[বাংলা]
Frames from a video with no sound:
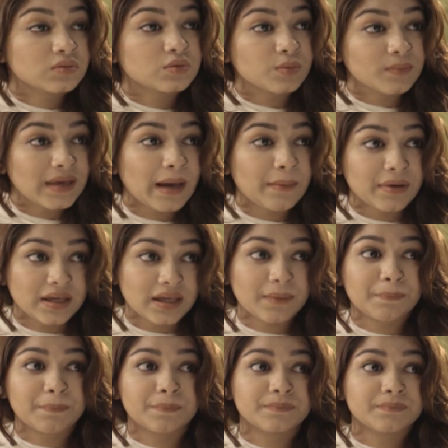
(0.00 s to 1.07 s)
তুমি আমাকে
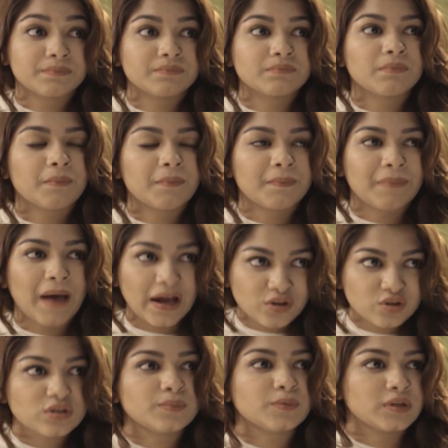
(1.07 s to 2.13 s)

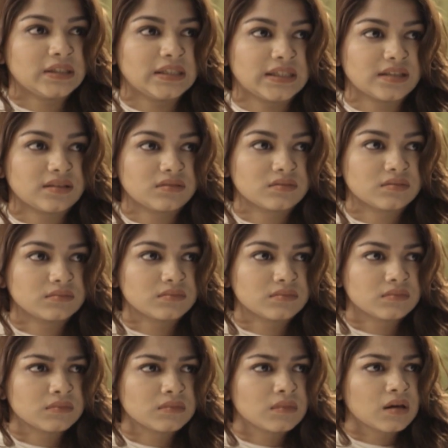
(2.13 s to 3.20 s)
পাগল বললে
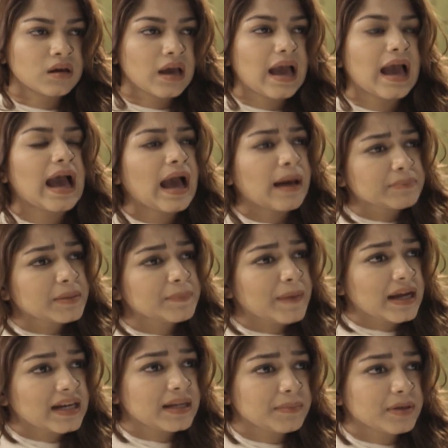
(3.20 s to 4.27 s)
আমি
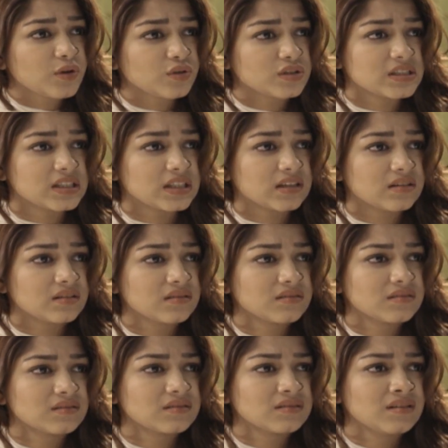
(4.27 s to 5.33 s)
পাগলামি করছি
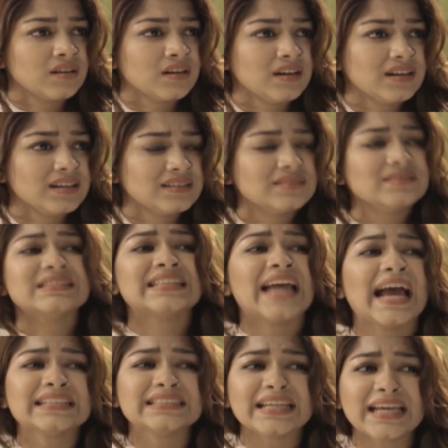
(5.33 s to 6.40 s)

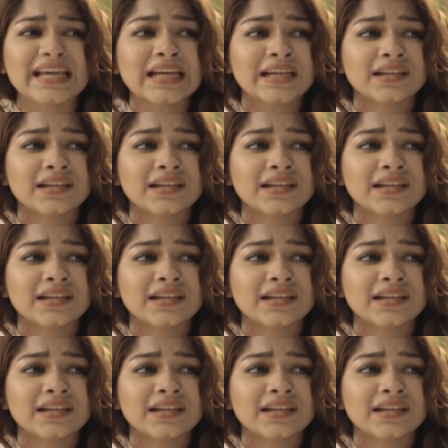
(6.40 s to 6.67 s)
ড্যাডি